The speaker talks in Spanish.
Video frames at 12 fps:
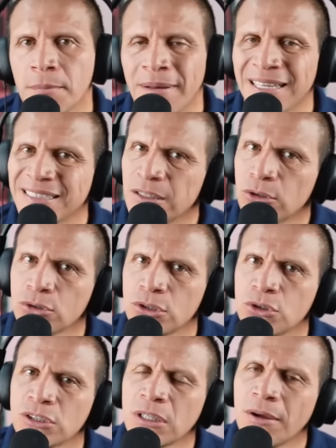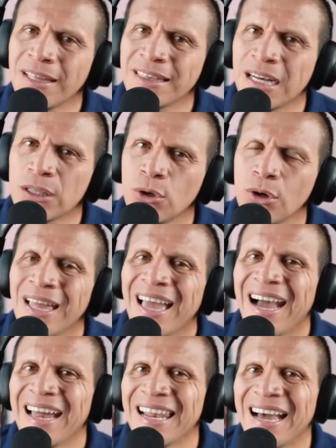Para ese entonces yo estaba entrando
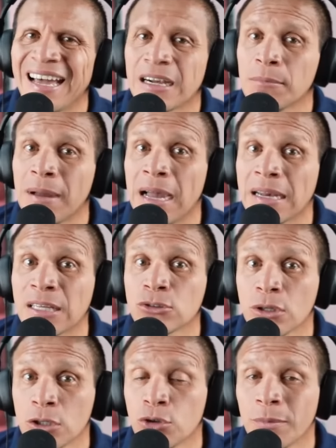a la Armada Nacional.